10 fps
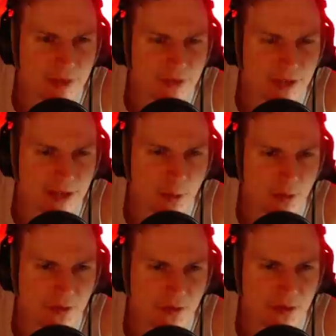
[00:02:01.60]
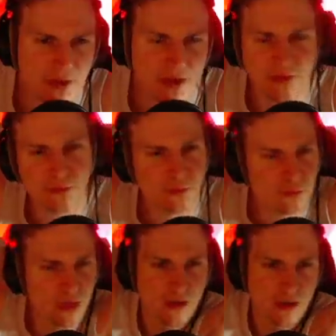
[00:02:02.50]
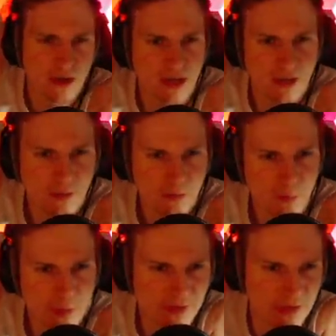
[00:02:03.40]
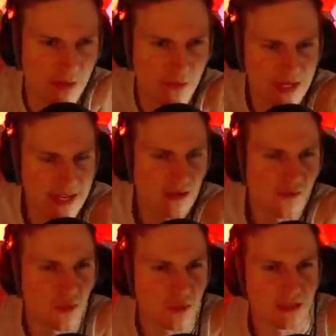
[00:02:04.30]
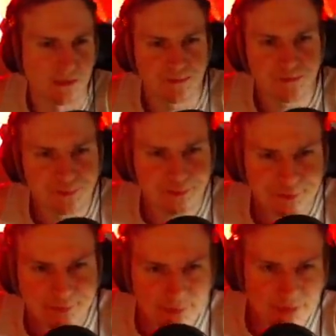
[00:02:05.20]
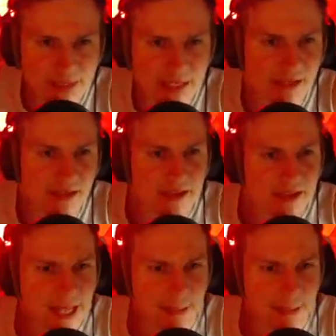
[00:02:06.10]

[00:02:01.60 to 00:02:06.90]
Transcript: der W erhöht, das heißt, ja, er kann besser auf der Lane fungieren. Ja,